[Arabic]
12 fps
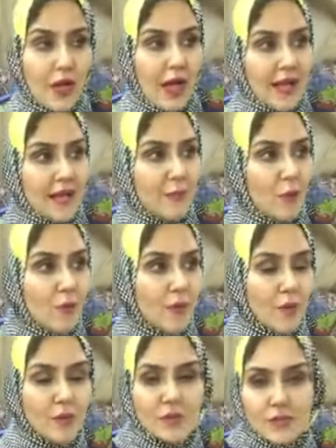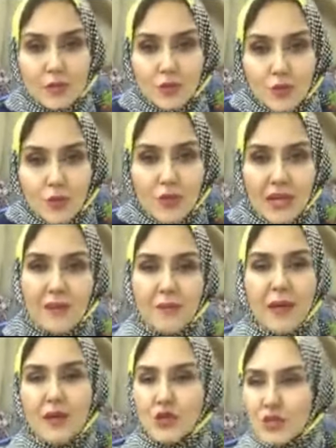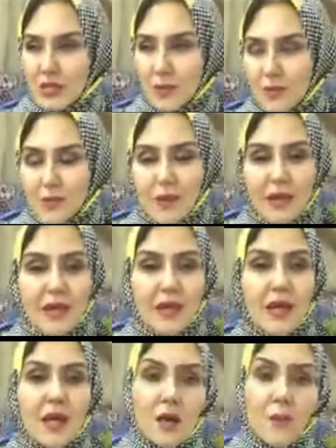حاجه مهمه قوي ان انت تقول له يا معلش تعبت معايا